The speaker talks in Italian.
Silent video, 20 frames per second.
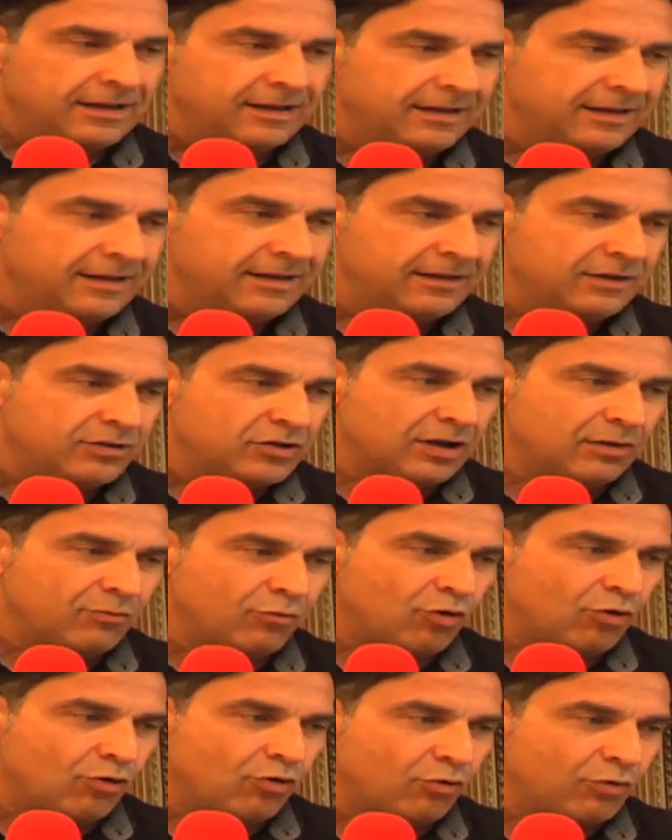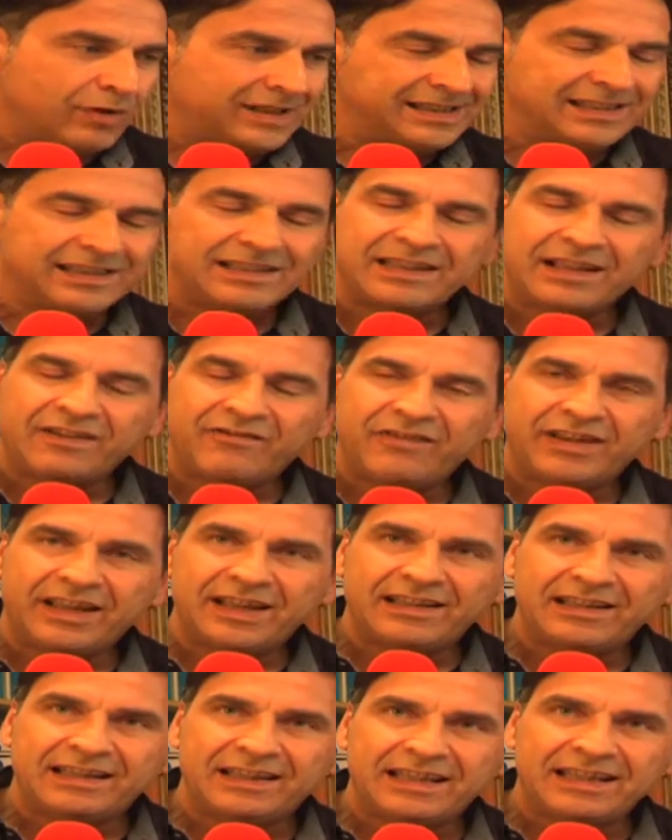eh, diciamo, questi
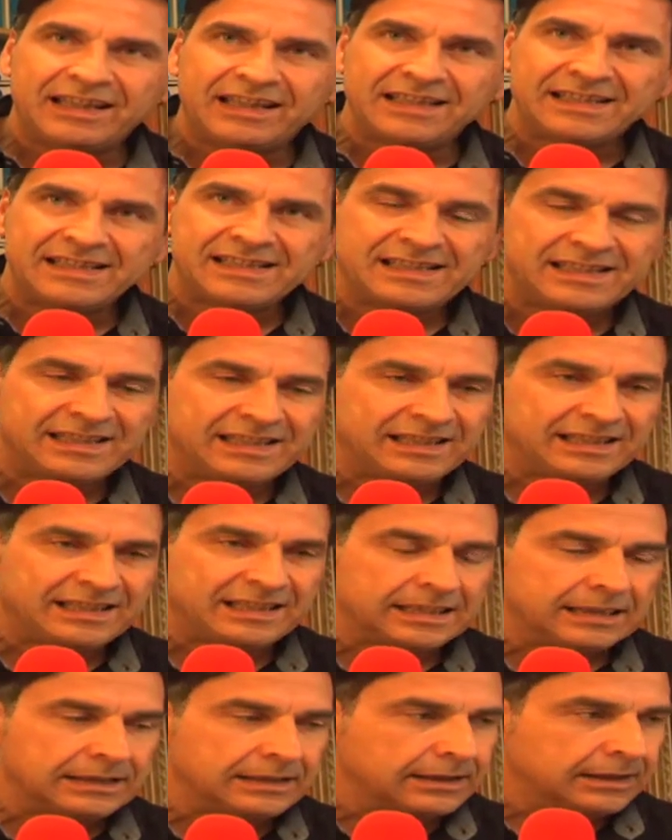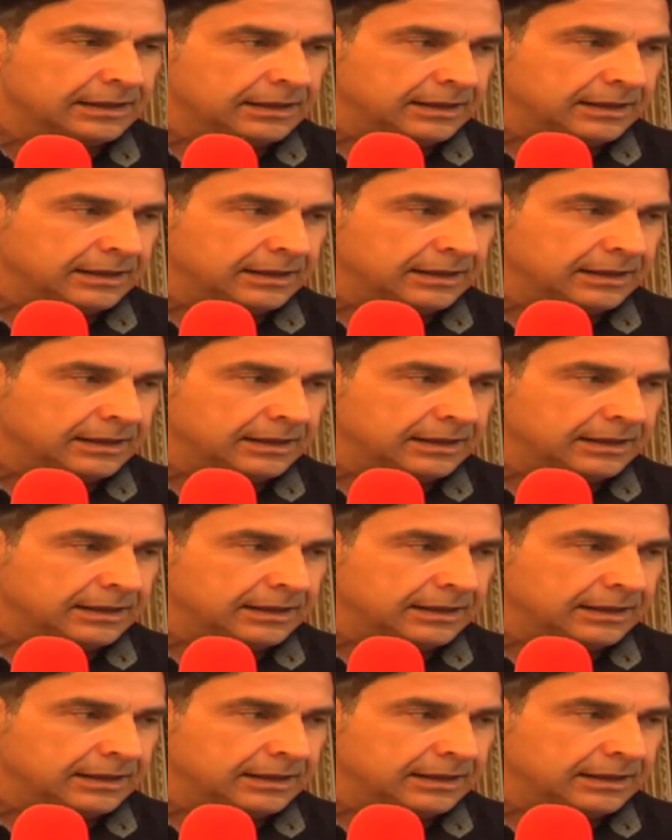interventi in Siria,